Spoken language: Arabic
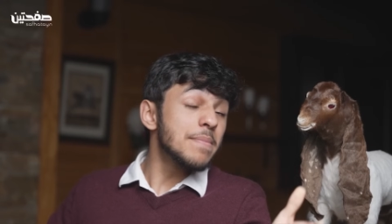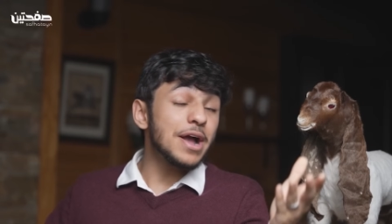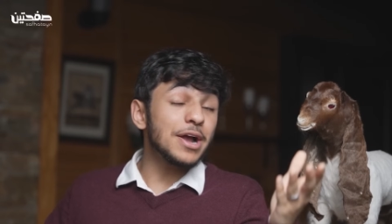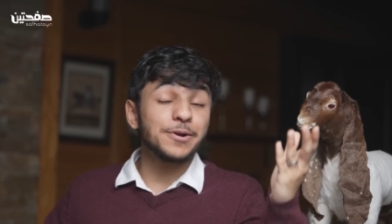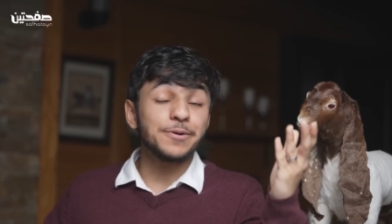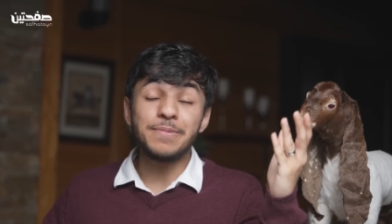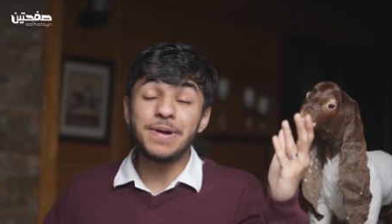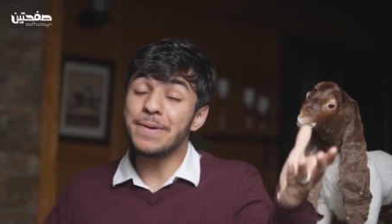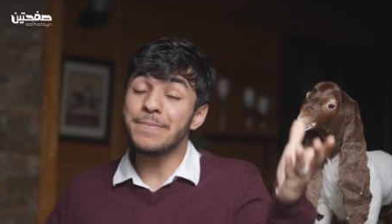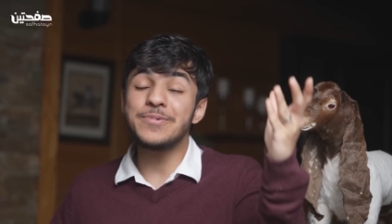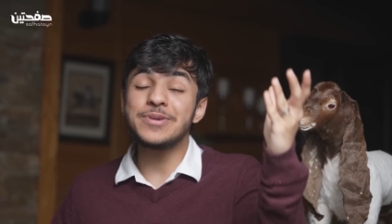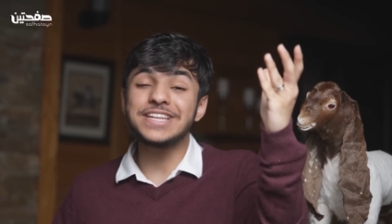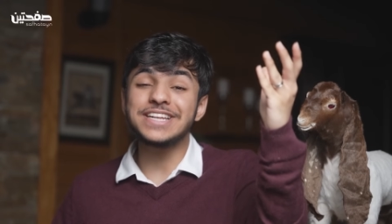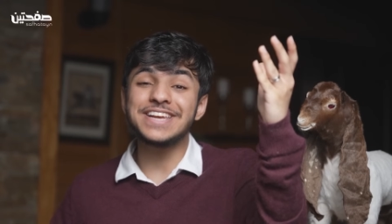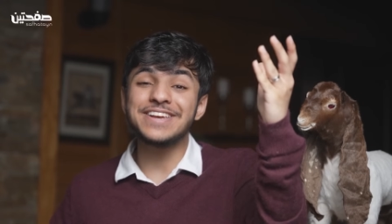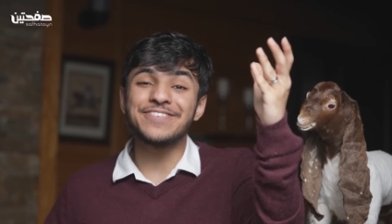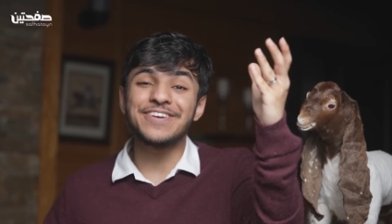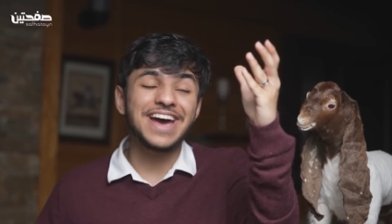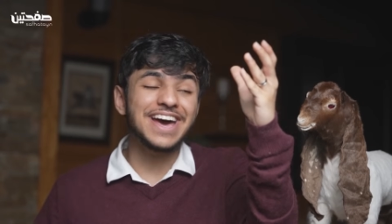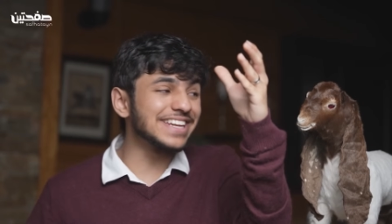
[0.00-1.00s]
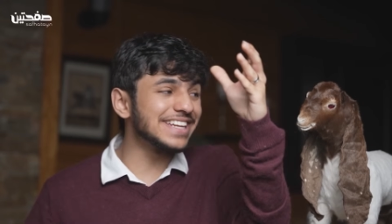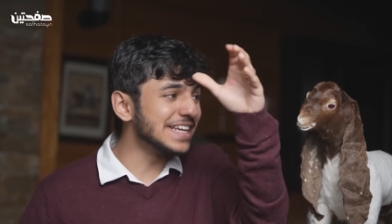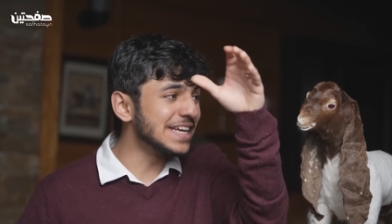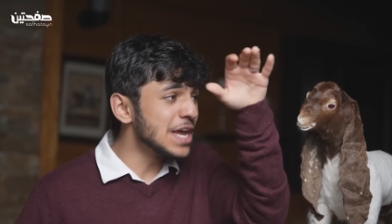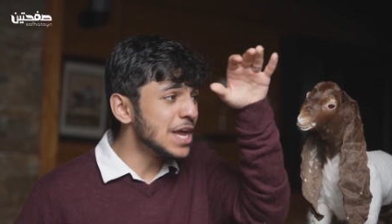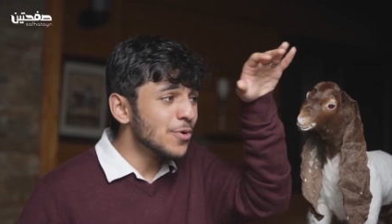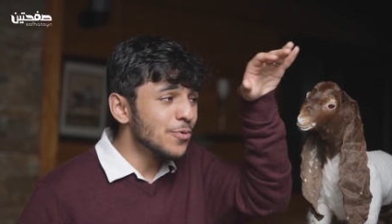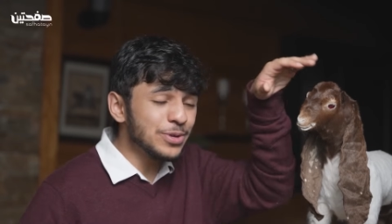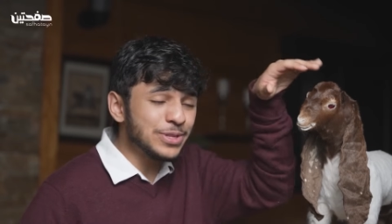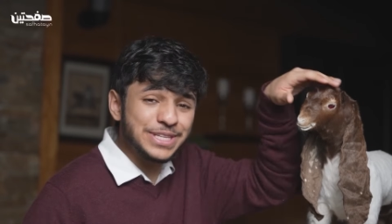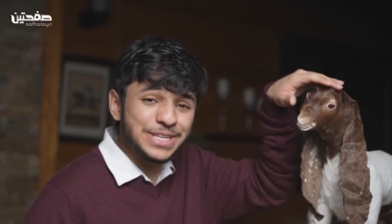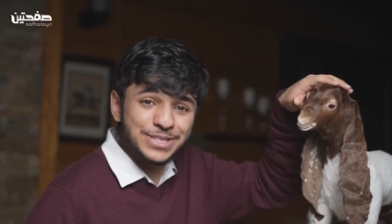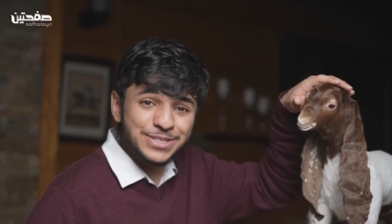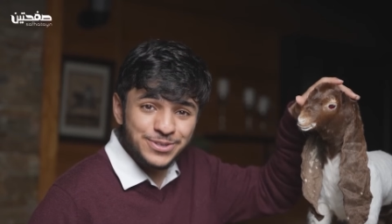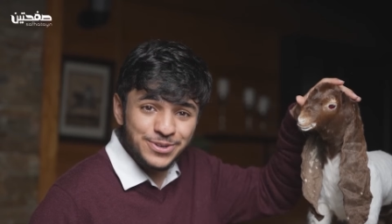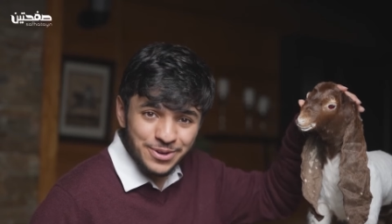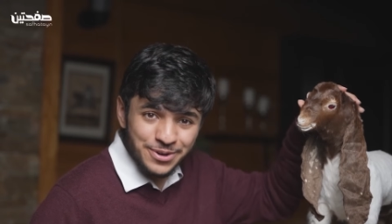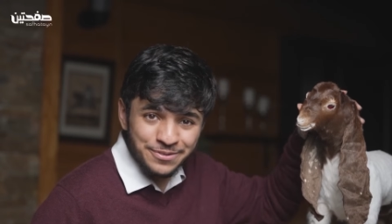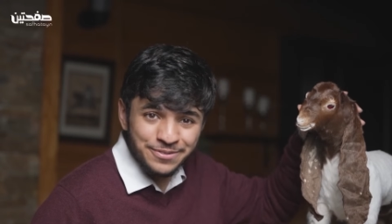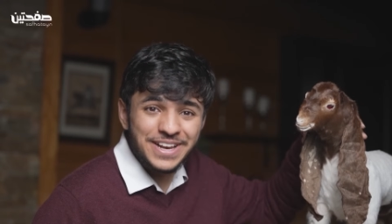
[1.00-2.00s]
معكم محمد القفاري
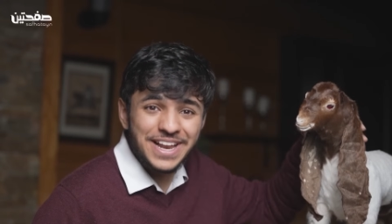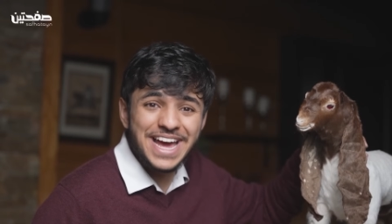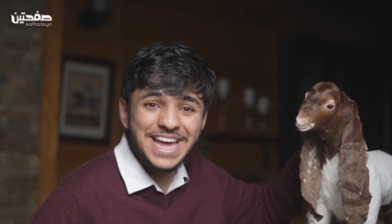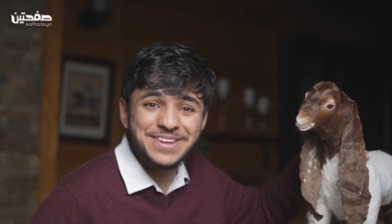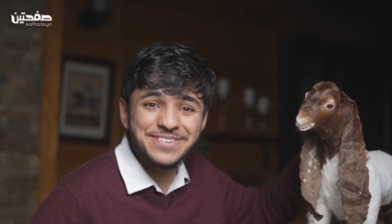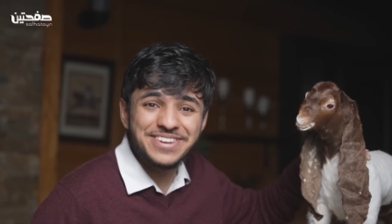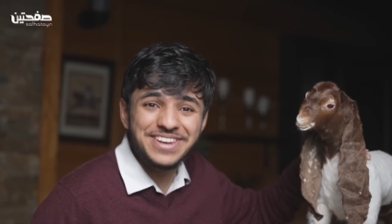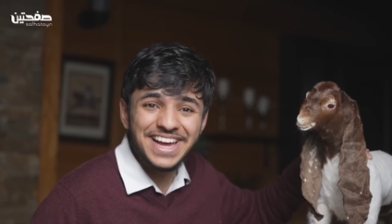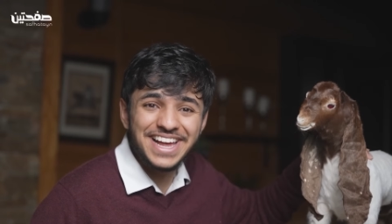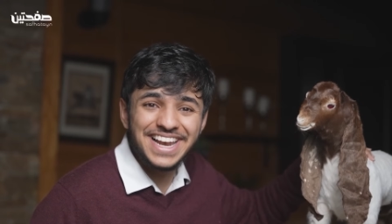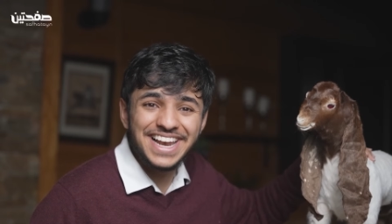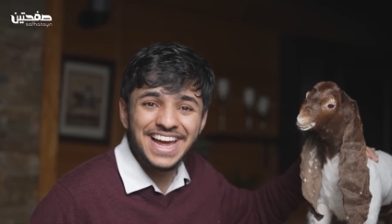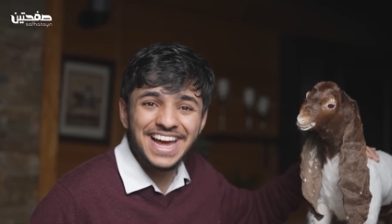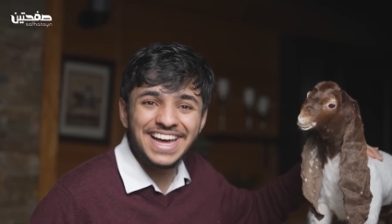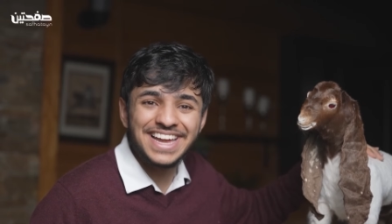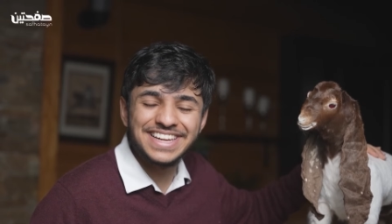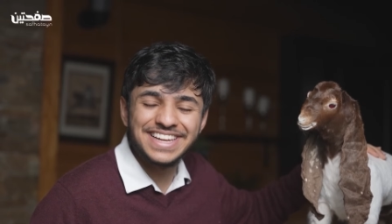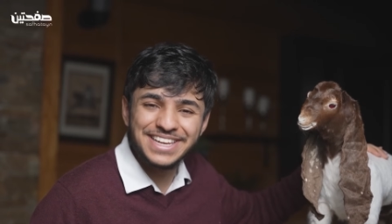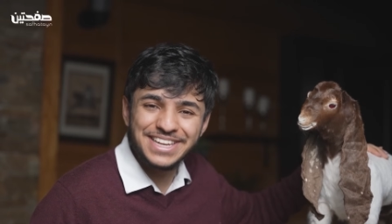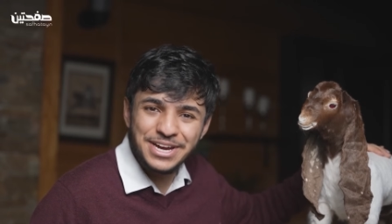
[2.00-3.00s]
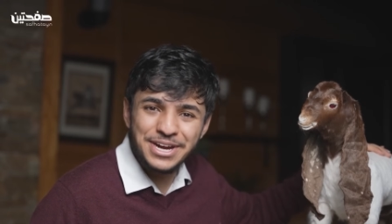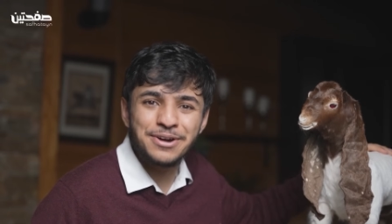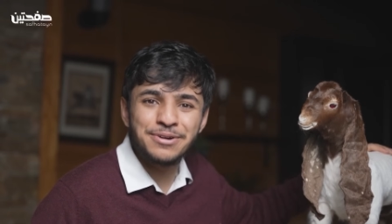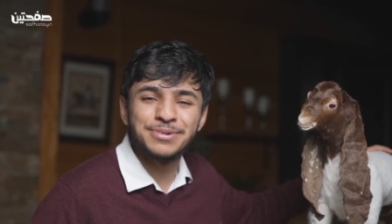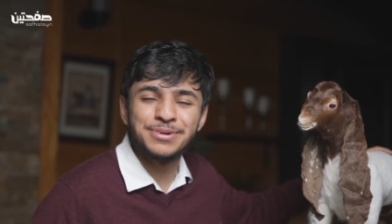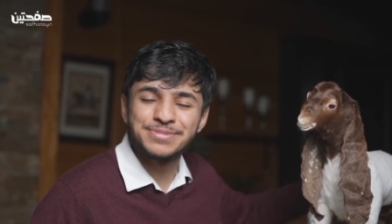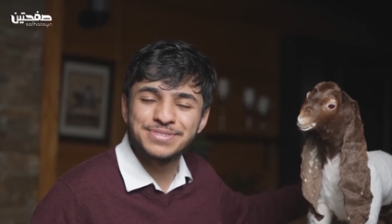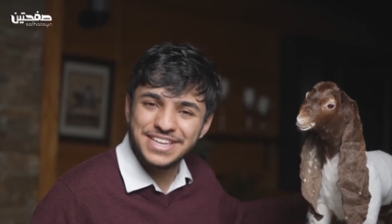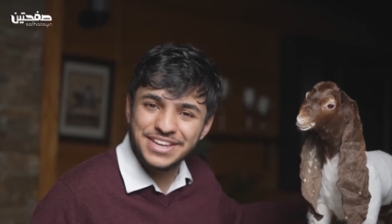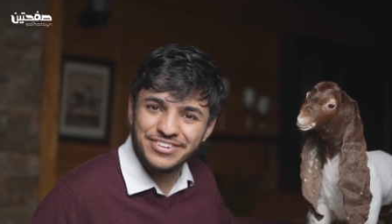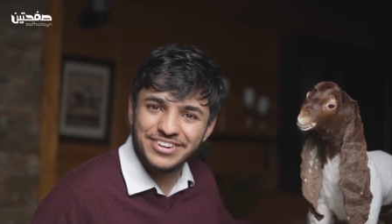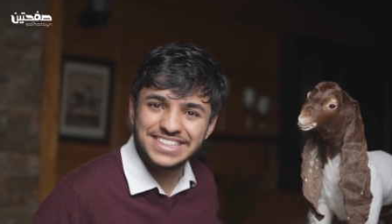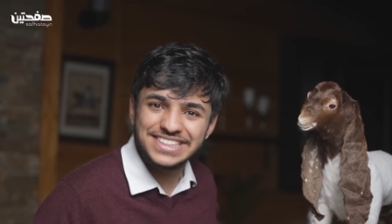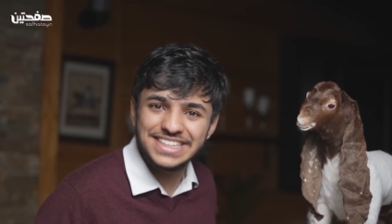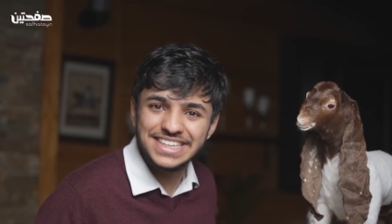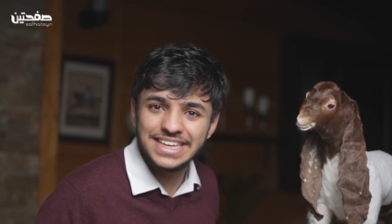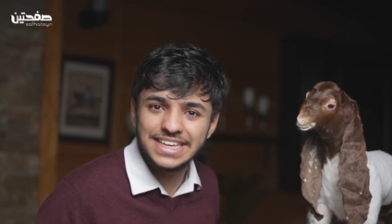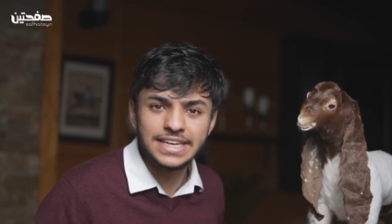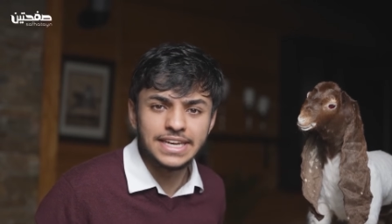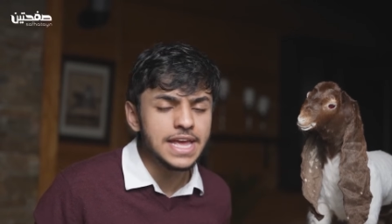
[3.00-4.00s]
والدكتور فلان بن علان اليوم
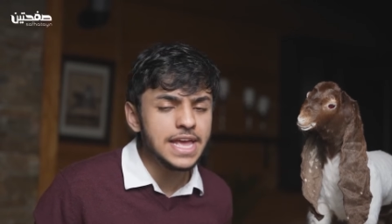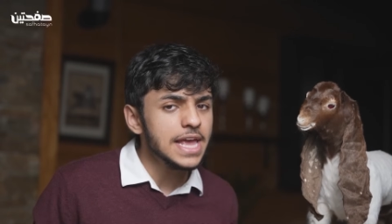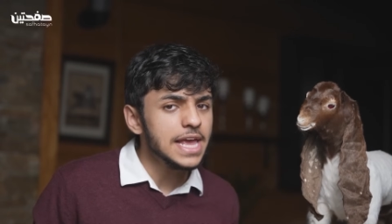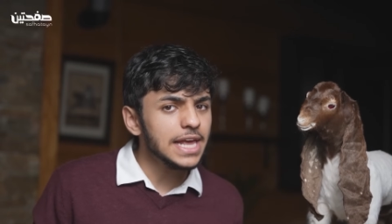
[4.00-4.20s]
بصفحتين